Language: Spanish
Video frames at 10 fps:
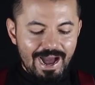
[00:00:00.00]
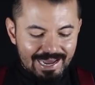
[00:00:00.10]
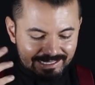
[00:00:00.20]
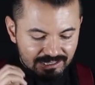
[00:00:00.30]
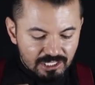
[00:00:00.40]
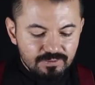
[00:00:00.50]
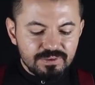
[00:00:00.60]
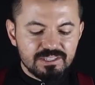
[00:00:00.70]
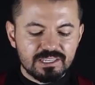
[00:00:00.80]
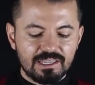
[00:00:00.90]

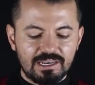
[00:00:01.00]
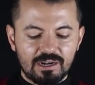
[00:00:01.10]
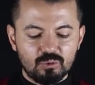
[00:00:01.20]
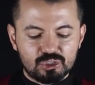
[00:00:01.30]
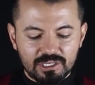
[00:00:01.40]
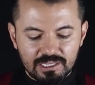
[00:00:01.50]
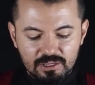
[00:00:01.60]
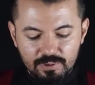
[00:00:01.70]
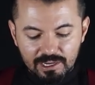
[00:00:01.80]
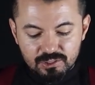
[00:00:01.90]
artífice de la lucha de
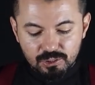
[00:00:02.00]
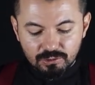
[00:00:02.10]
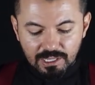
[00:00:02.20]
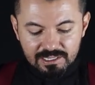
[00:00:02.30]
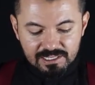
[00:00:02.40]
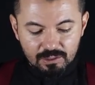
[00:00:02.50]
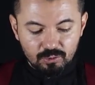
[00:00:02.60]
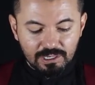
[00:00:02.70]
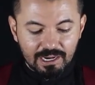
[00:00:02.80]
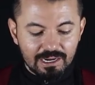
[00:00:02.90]
liberación hasta
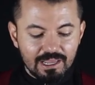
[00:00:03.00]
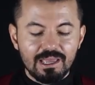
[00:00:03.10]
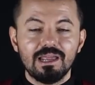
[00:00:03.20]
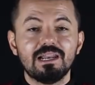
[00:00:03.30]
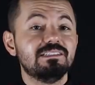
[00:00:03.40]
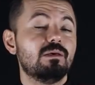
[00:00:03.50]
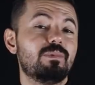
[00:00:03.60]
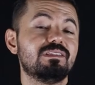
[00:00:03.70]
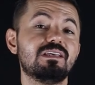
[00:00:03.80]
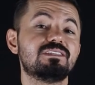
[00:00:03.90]
lograr la
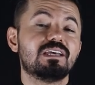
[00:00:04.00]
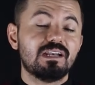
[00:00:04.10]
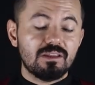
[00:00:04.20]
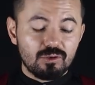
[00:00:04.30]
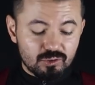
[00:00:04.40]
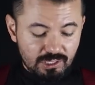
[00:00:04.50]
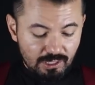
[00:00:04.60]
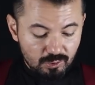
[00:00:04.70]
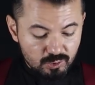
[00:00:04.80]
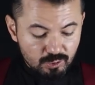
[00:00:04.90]
independencia religiosa
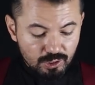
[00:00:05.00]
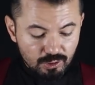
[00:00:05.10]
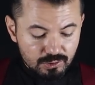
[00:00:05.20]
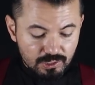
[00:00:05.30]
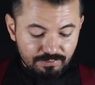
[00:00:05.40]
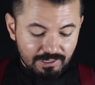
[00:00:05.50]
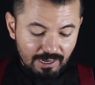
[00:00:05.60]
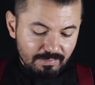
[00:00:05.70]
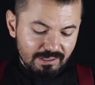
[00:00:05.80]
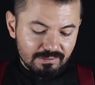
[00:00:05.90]
de los judíos y
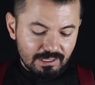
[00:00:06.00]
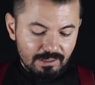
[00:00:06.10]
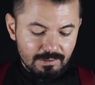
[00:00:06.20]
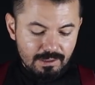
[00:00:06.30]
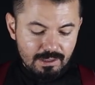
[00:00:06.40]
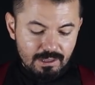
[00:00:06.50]
finalmente